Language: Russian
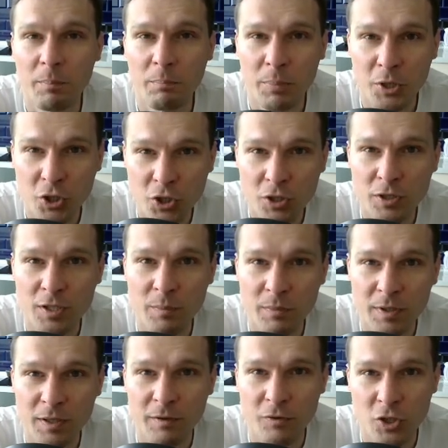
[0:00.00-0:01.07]
Пишите
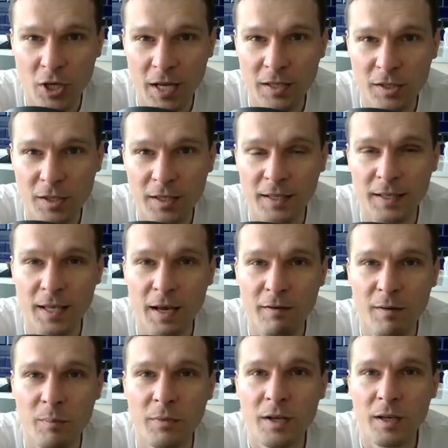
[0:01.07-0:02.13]
мне в чате, я
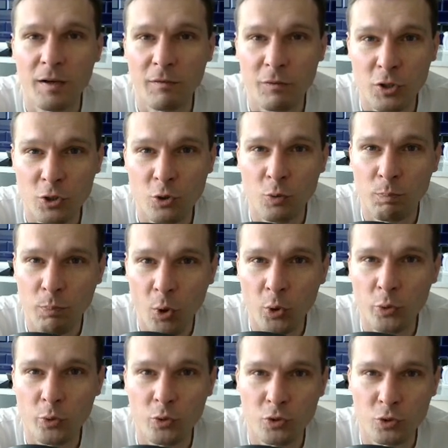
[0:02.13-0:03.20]
вам вышлю
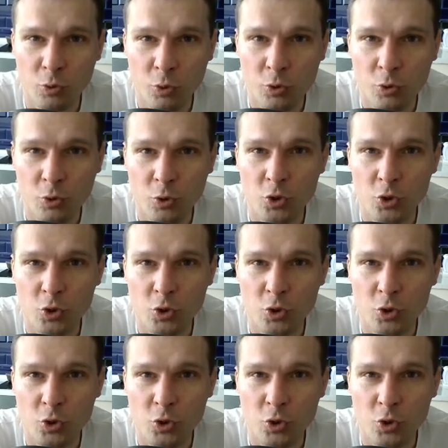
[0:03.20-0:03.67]
полную инструкцию,